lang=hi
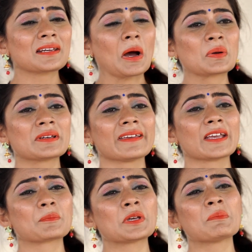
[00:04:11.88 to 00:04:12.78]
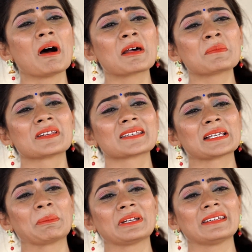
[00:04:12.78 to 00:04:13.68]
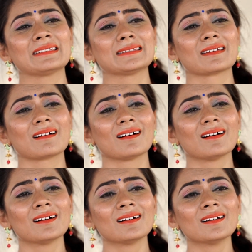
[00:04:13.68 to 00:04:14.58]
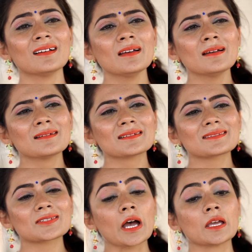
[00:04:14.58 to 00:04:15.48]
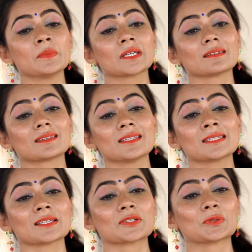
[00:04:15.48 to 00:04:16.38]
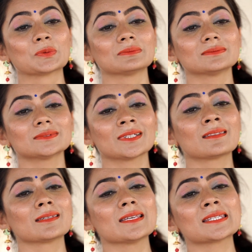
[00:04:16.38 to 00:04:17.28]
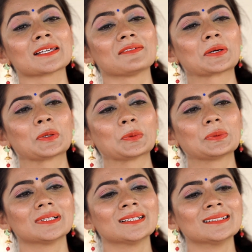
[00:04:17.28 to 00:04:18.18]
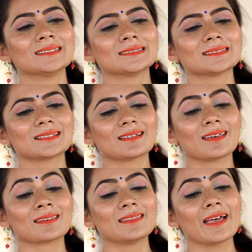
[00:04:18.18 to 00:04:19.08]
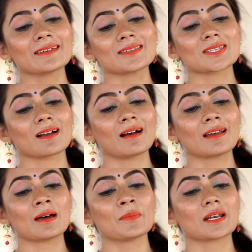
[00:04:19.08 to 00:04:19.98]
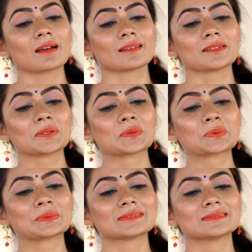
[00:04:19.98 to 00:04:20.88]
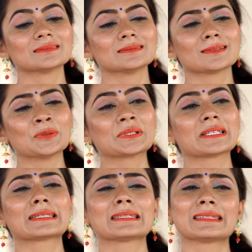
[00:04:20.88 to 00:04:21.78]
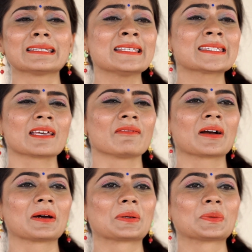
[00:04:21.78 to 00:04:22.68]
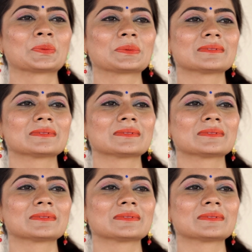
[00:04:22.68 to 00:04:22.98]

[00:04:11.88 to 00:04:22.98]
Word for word: राहुल ने एक भी बार मेरे सामने नहीं देखा चाहे मैं कितनी सज लूँ कितनी सवर लूँ कितना ही अच्छा खाना बना के दे दूँ उनकी कितनी सेवा कर लूँ